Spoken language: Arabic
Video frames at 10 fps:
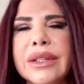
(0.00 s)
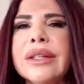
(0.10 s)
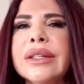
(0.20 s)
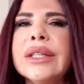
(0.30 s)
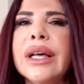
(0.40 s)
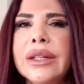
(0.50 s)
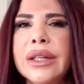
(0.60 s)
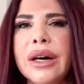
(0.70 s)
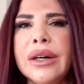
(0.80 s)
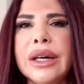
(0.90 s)
الرساله
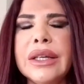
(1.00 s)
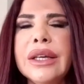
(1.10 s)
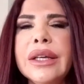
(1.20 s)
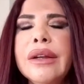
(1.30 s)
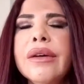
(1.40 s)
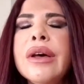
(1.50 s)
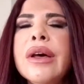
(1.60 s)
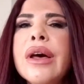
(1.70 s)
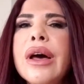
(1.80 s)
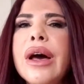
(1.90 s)
للاخرين
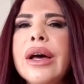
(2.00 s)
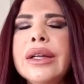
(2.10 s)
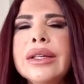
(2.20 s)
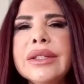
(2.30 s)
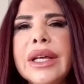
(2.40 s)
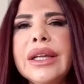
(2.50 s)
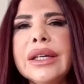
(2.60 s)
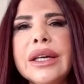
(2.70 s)
نعم آه، لذلك